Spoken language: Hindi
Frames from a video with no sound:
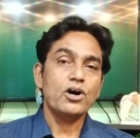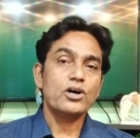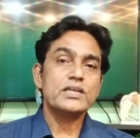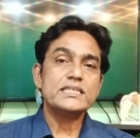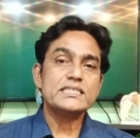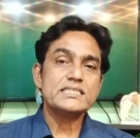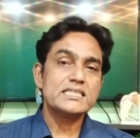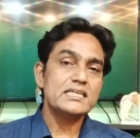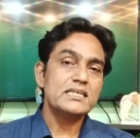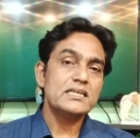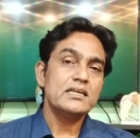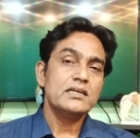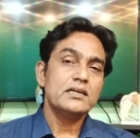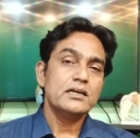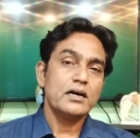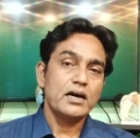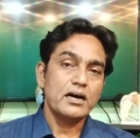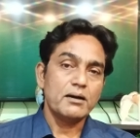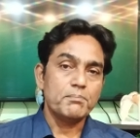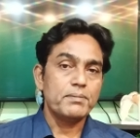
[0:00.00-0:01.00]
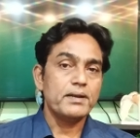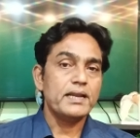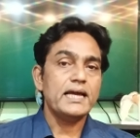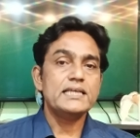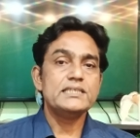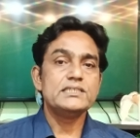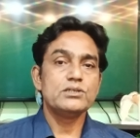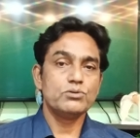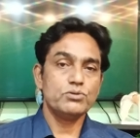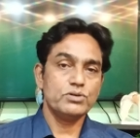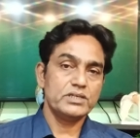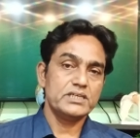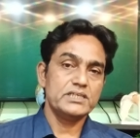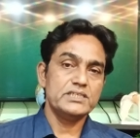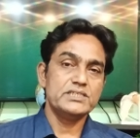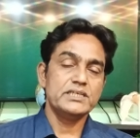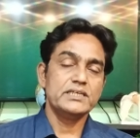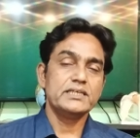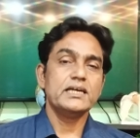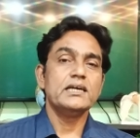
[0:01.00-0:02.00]
और इसे अप्लाई जरूर
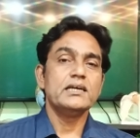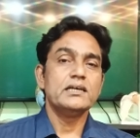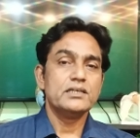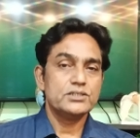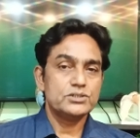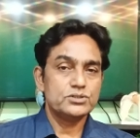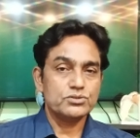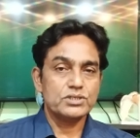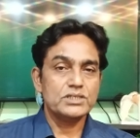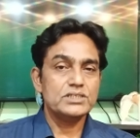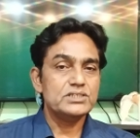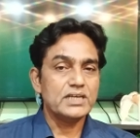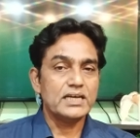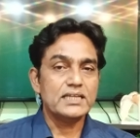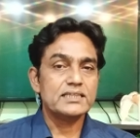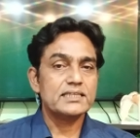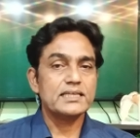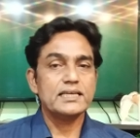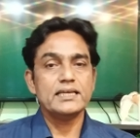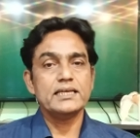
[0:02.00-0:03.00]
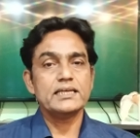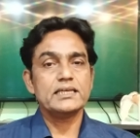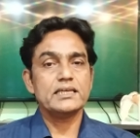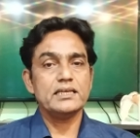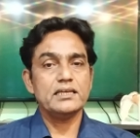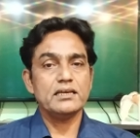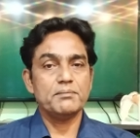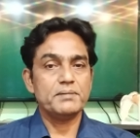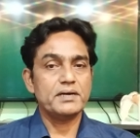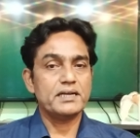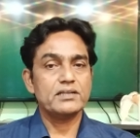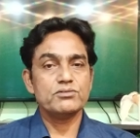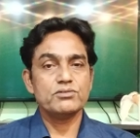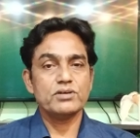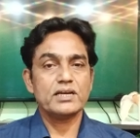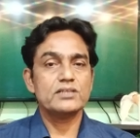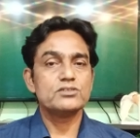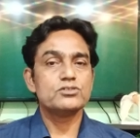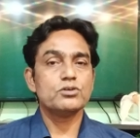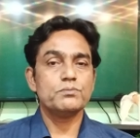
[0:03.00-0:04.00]
कीजिएगा चूंकि जानते हैं कि हमारे
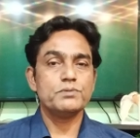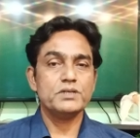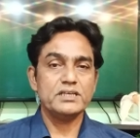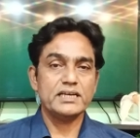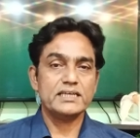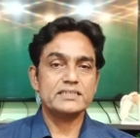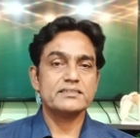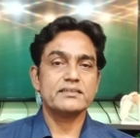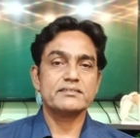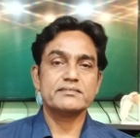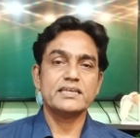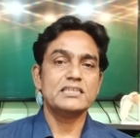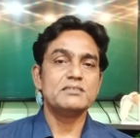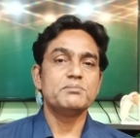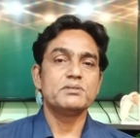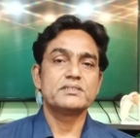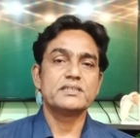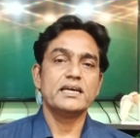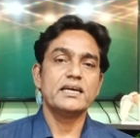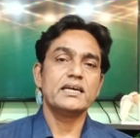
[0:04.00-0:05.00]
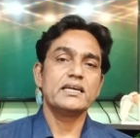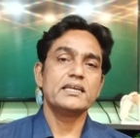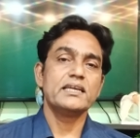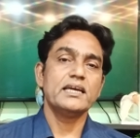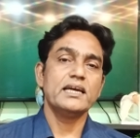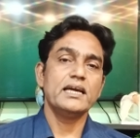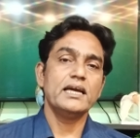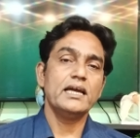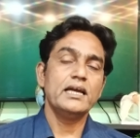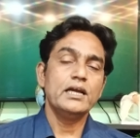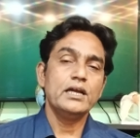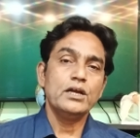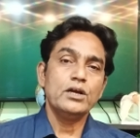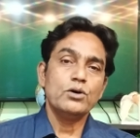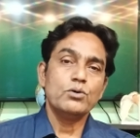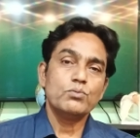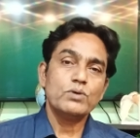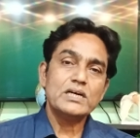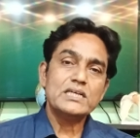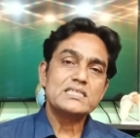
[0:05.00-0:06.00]
द्वारा जो भी एक्सरसाइज बताया गया है
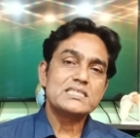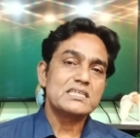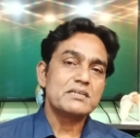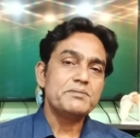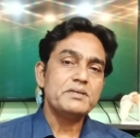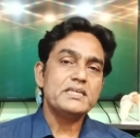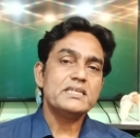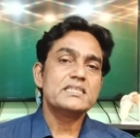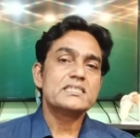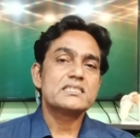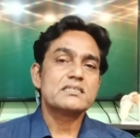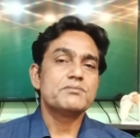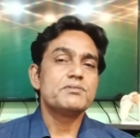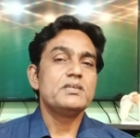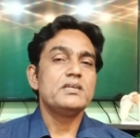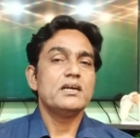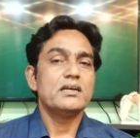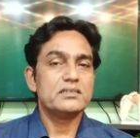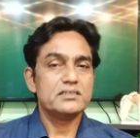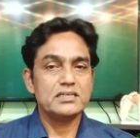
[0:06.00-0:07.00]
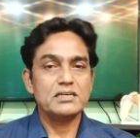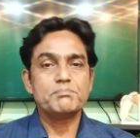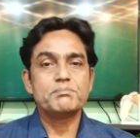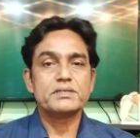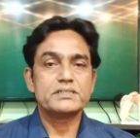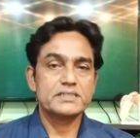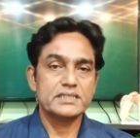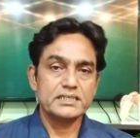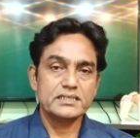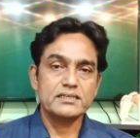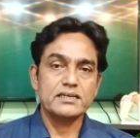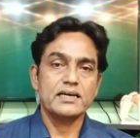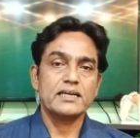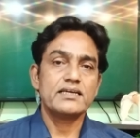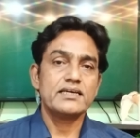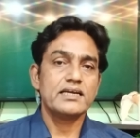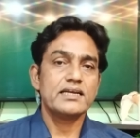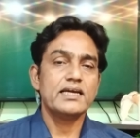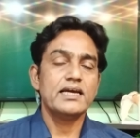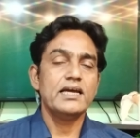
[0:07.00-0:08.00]
वह सभी के सभी 100 परसेंट
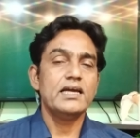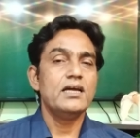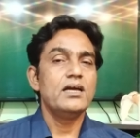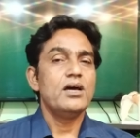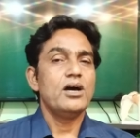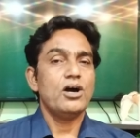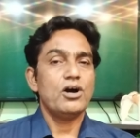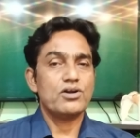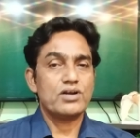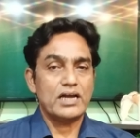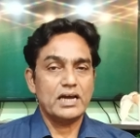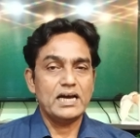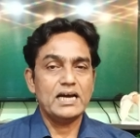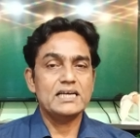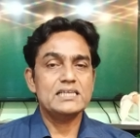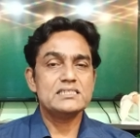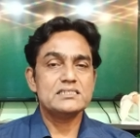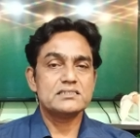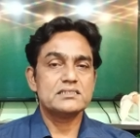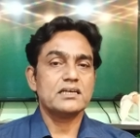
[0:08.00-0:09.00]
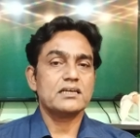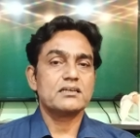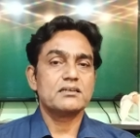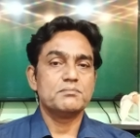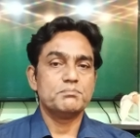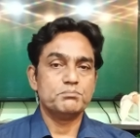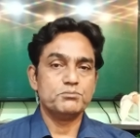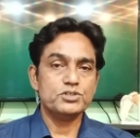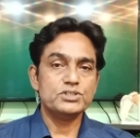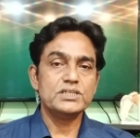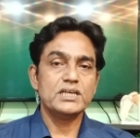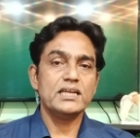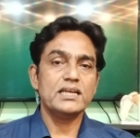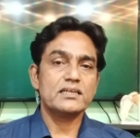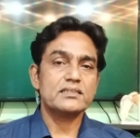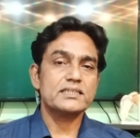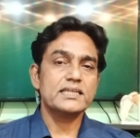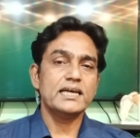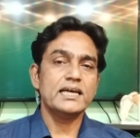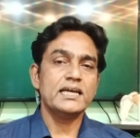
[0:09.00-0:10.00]
कारगर है और आज तक मुझे
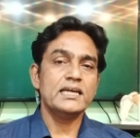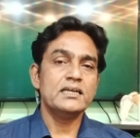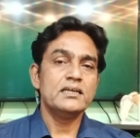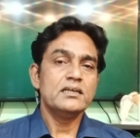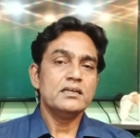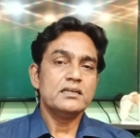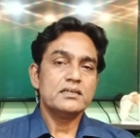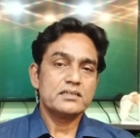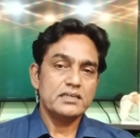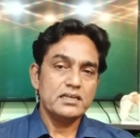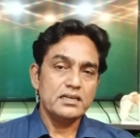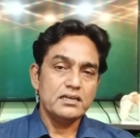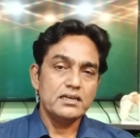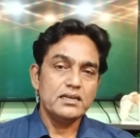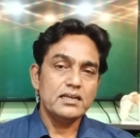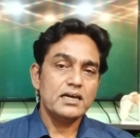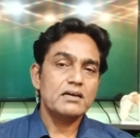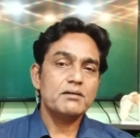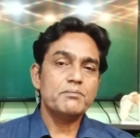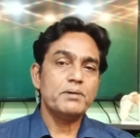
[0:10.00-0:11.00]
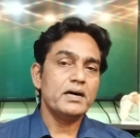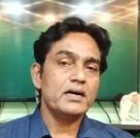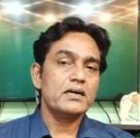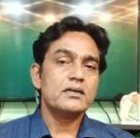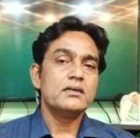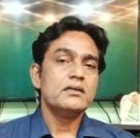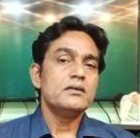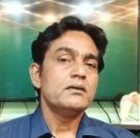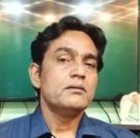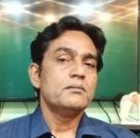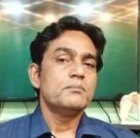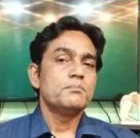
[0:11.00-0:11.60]
लगता है कि लगभग